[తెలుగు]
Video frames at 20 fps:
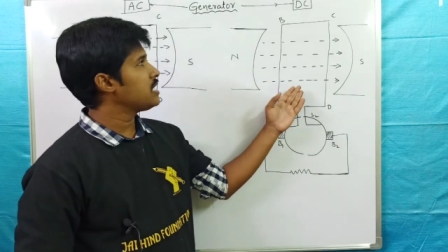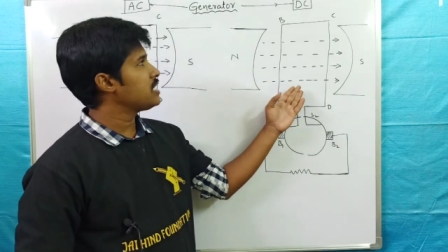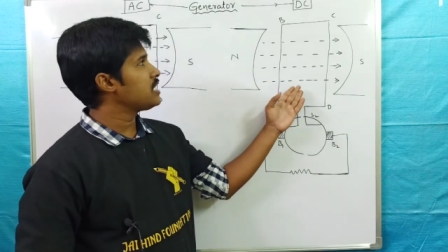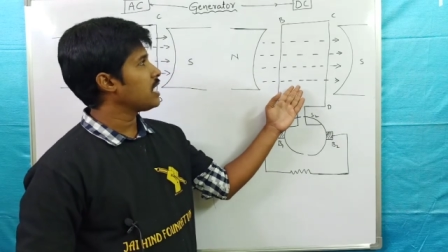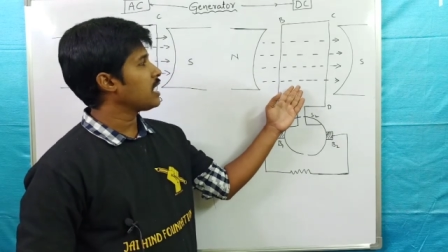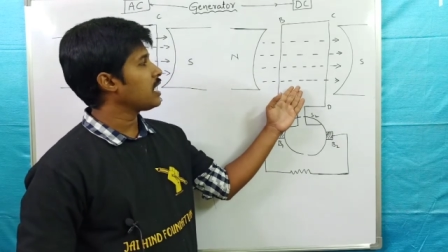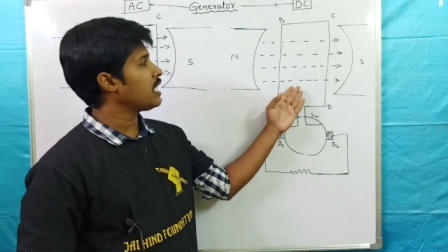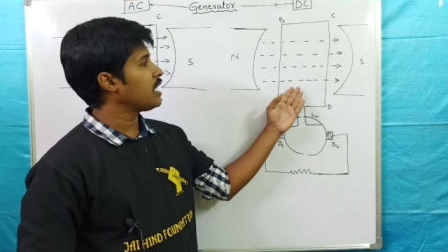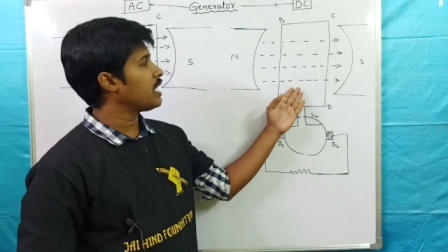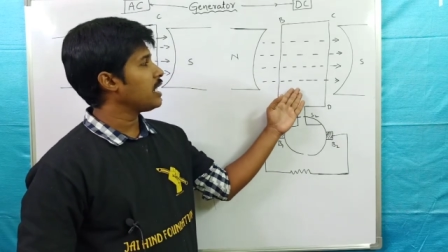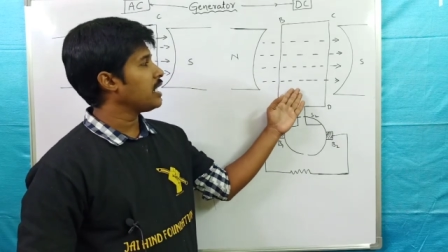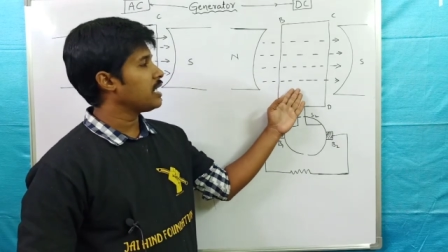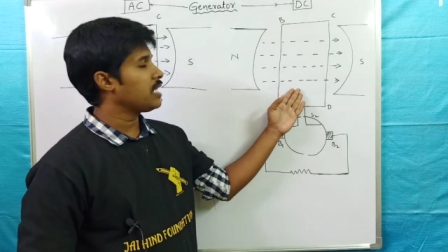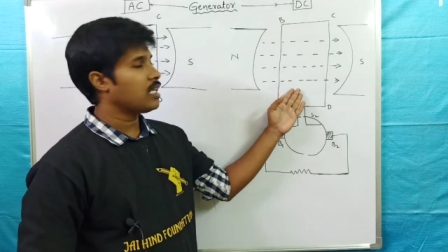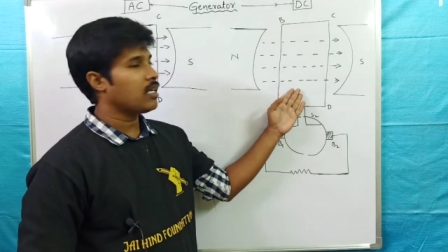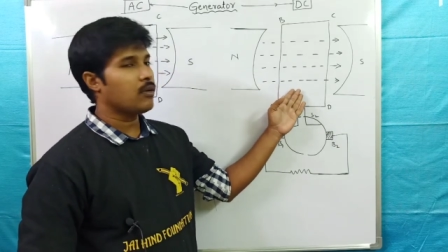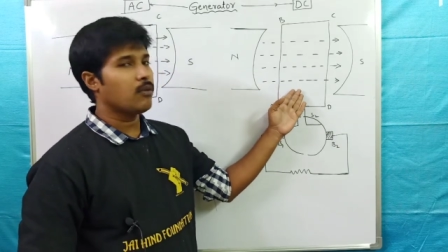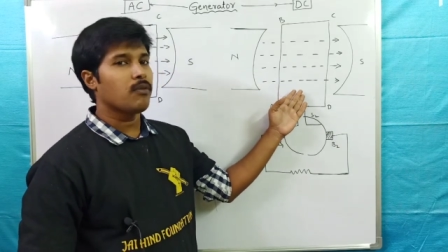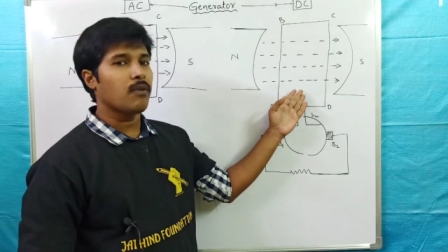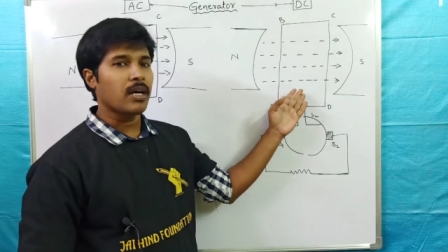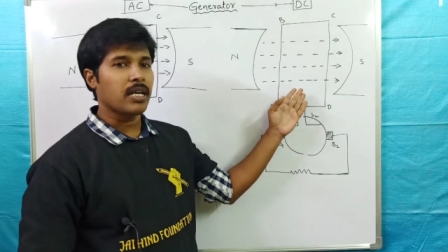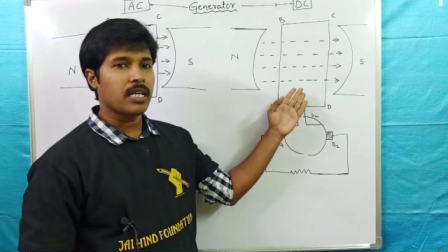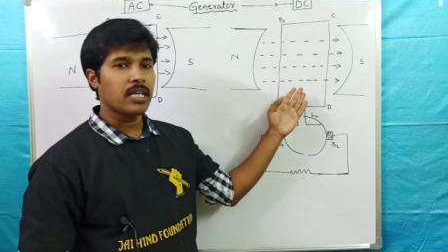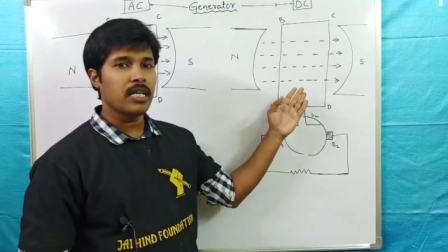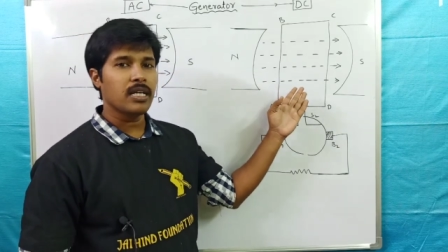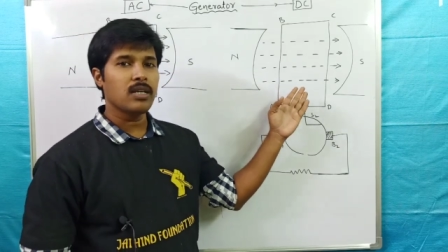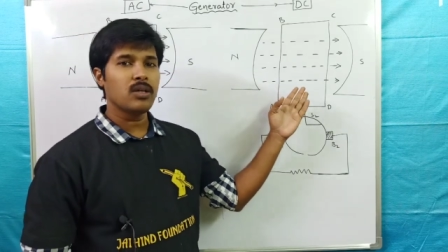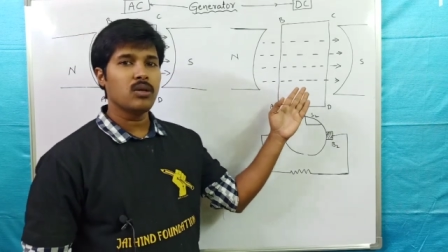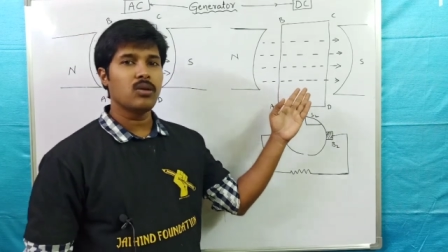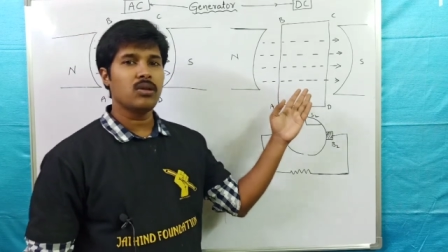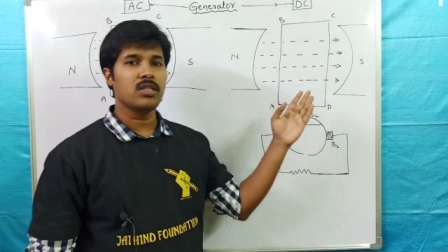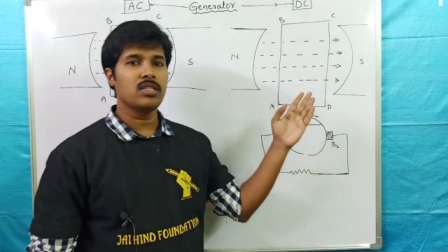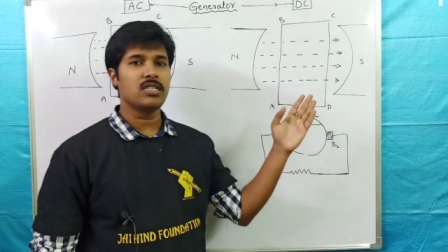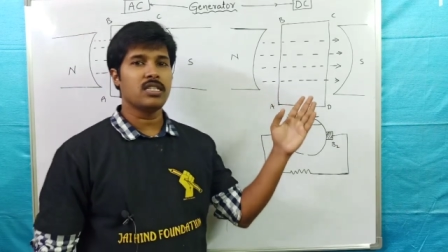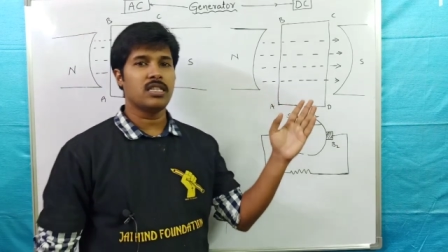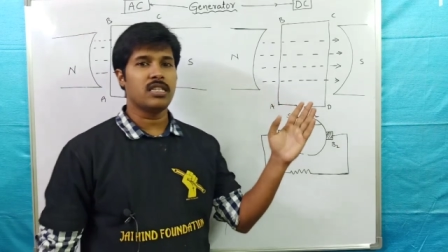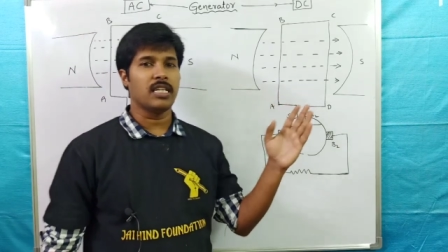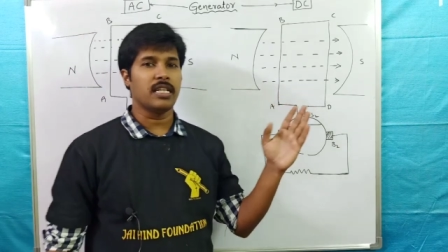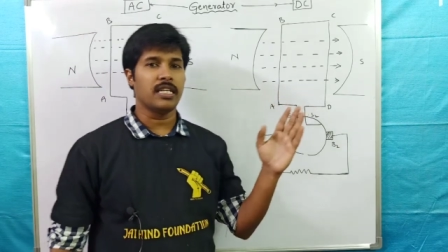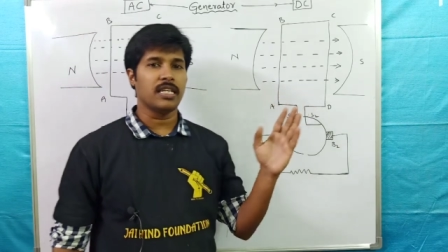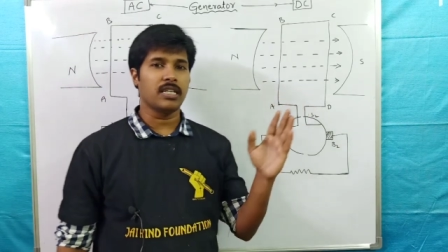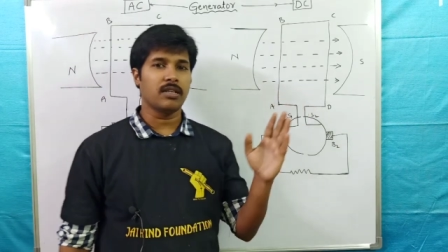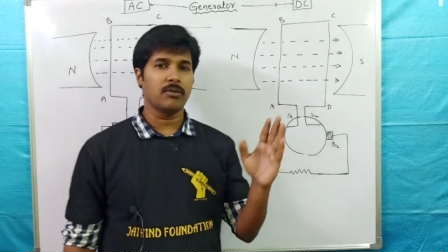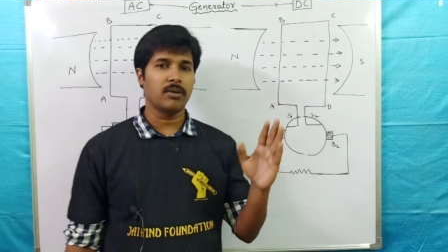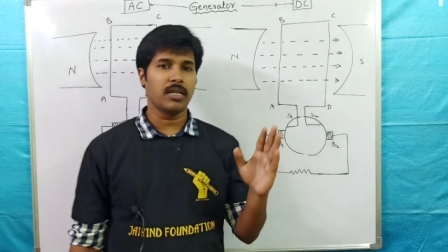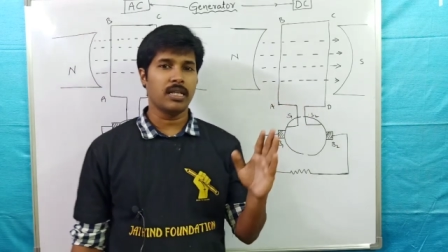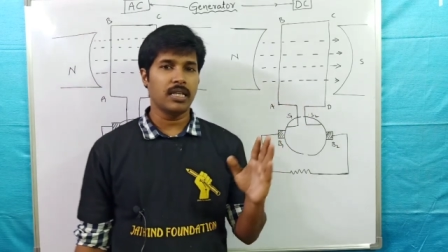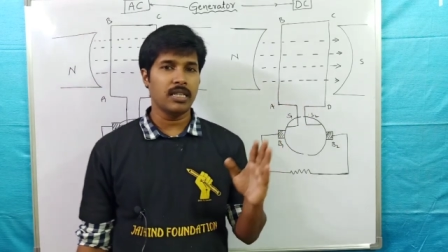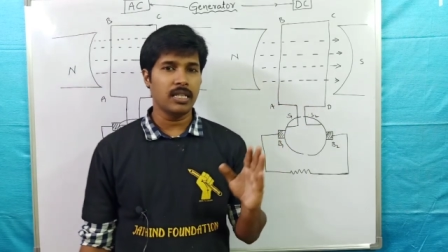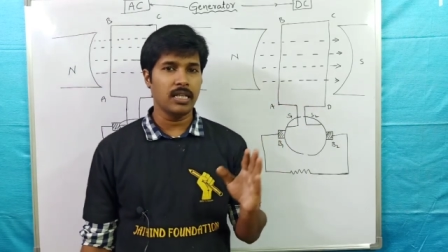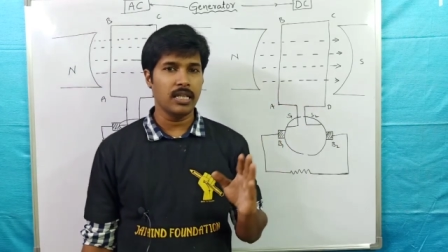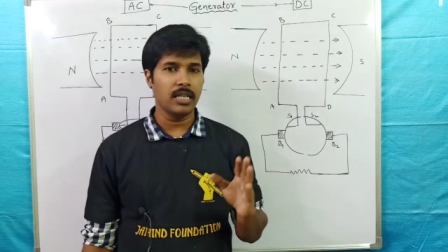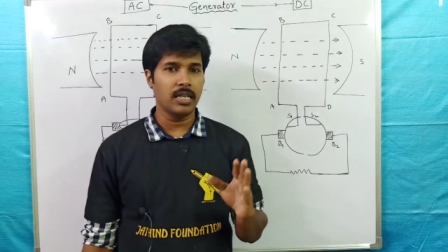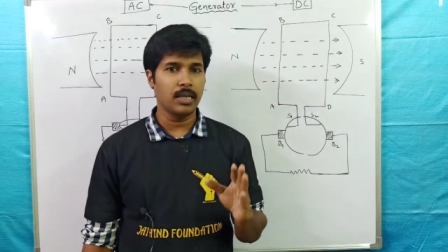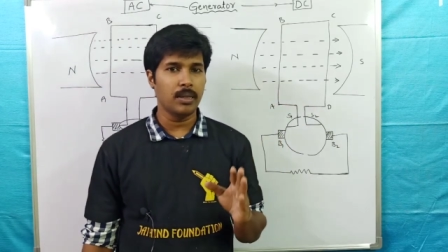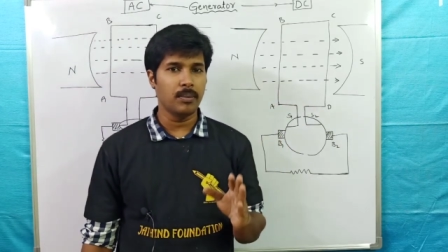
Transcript: జనరేటర్ వర్కింగ్ గురించి తెలియటం అనేది